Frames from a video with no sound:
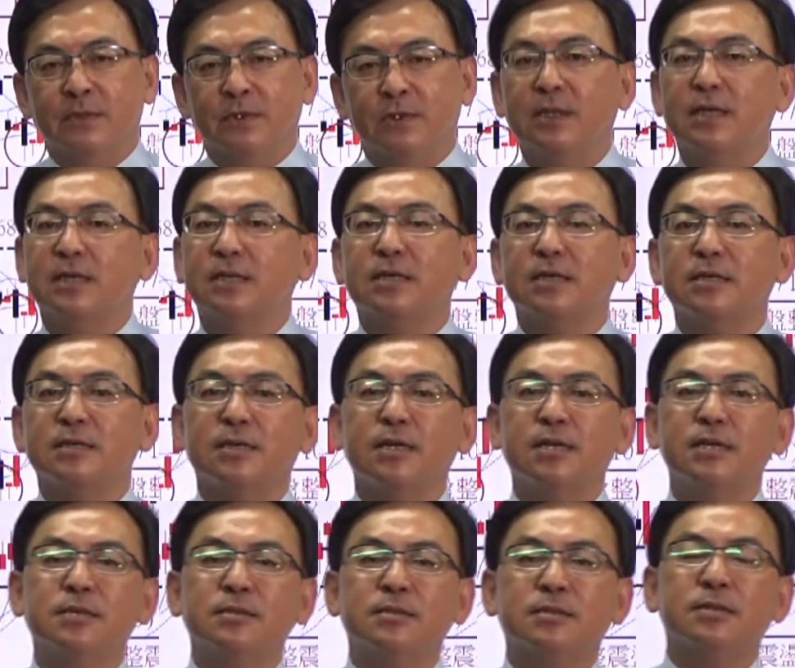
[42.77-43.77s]
哇，这个
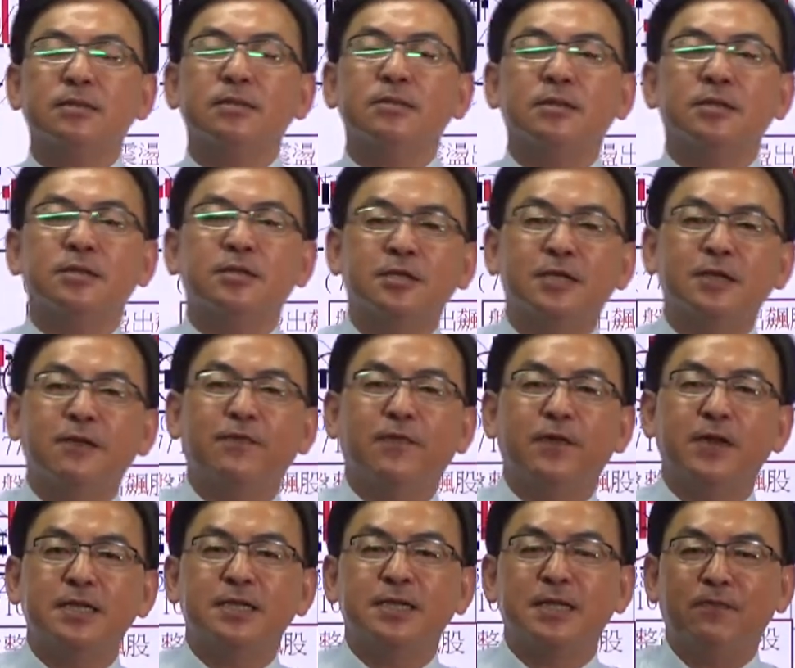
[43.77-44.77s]
声音真的是
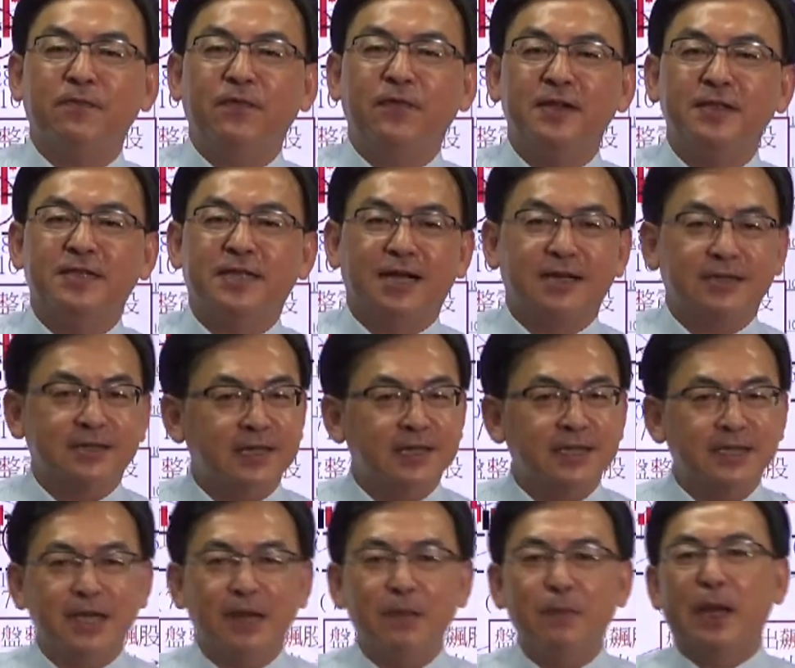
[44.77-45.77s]
非常非常的
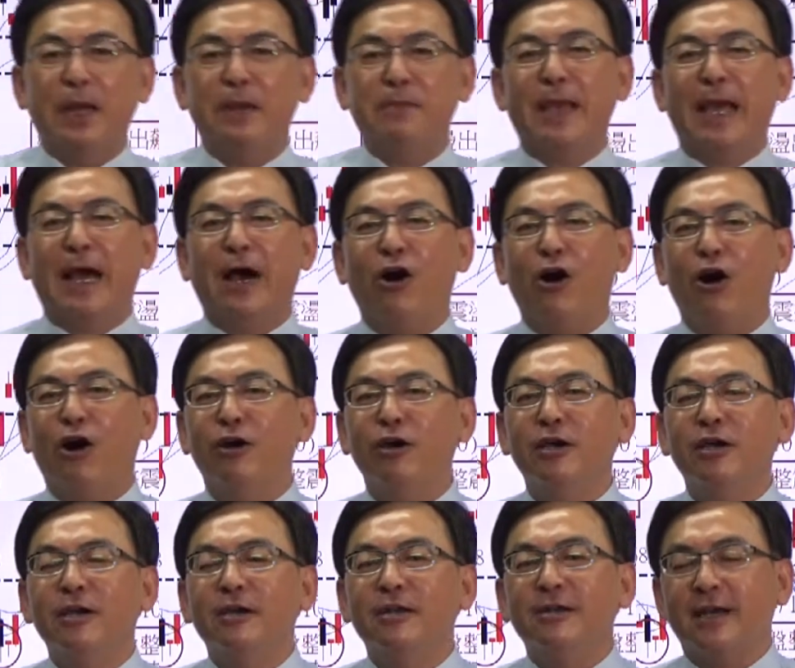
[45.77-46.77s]
一个美妙哈。
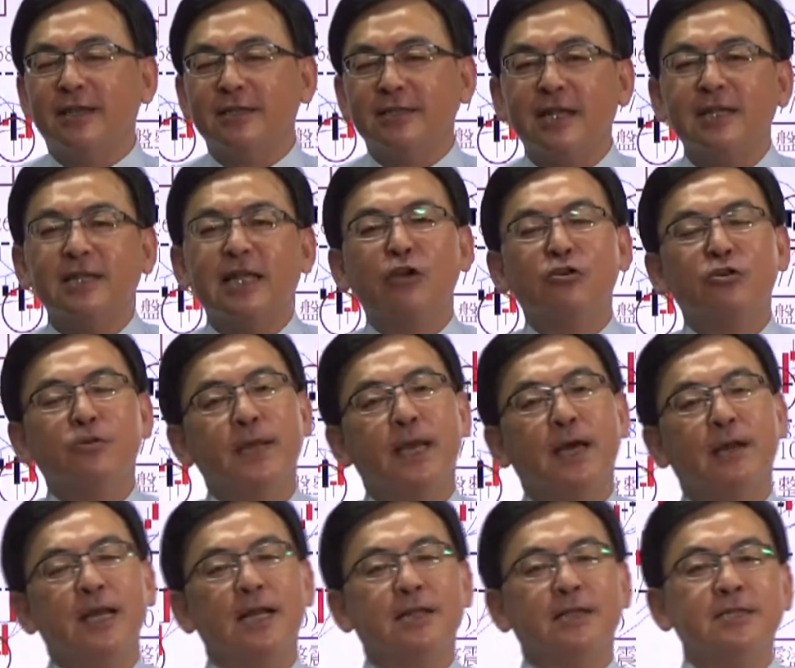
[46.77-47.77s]
那三档股
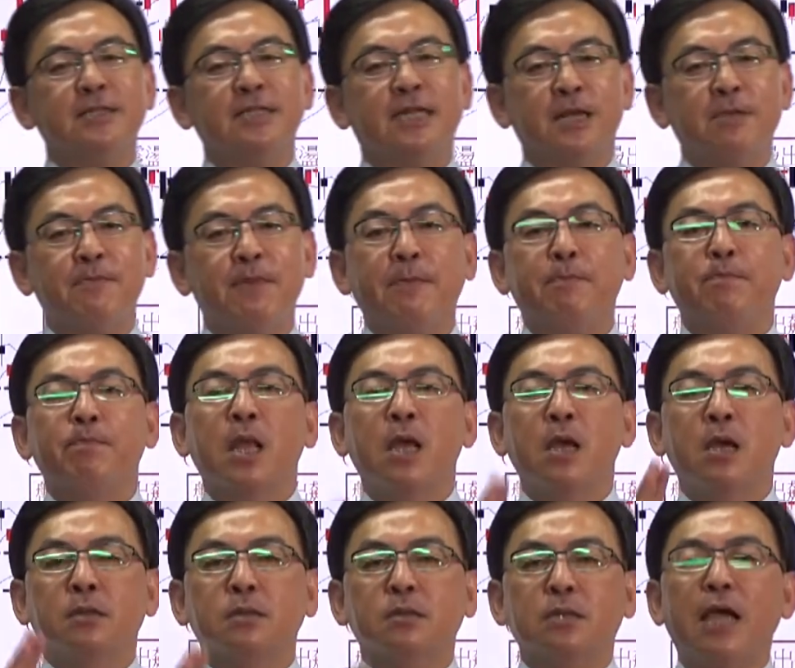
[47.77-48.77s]
票亮灯涨停板，
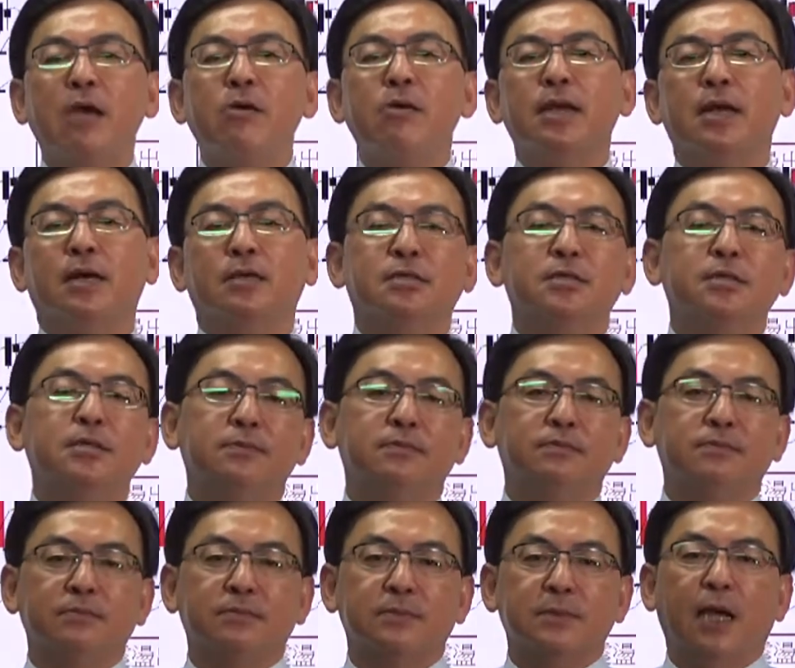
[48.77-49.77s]
待会老师
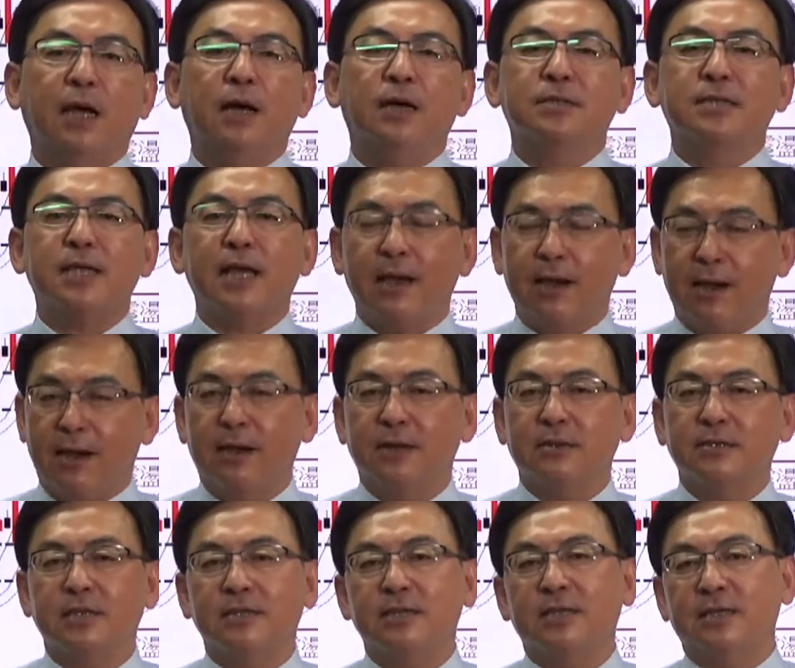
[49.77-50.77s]
啊，再好
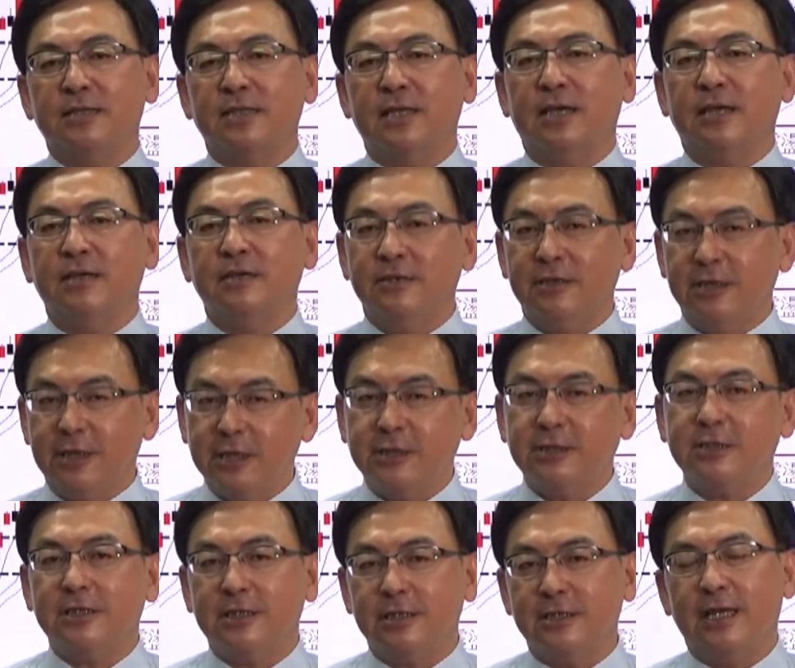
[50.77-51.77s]
好跟大家一
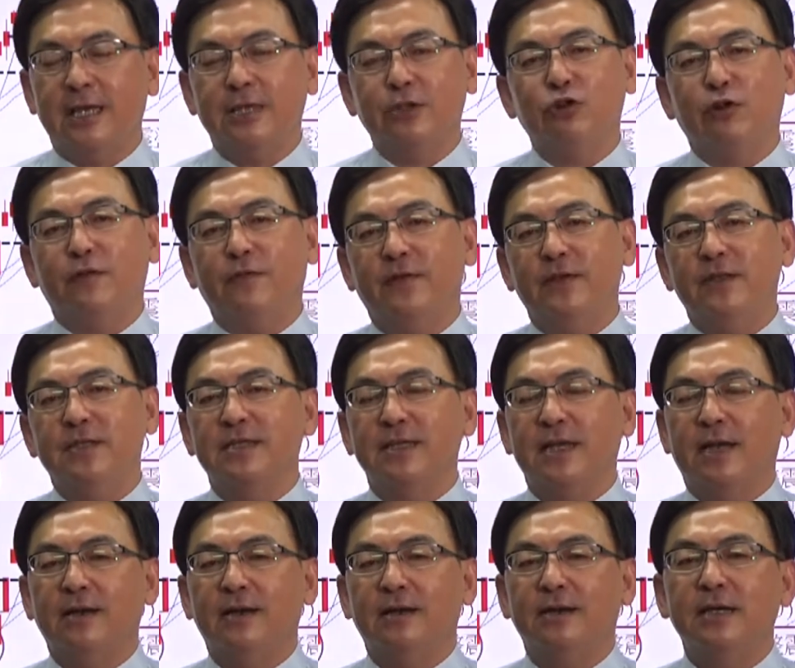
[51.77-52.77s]
起来做分
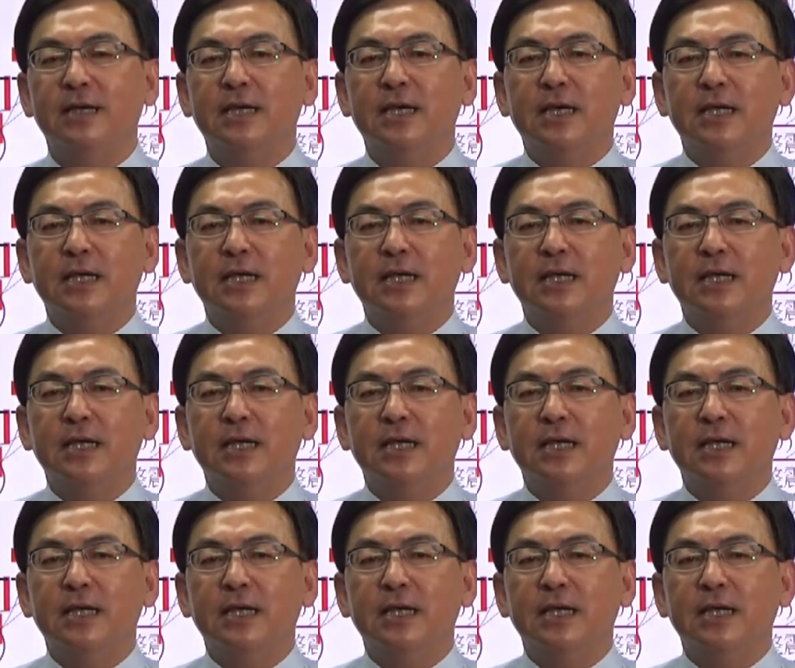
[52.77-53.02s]
享哈。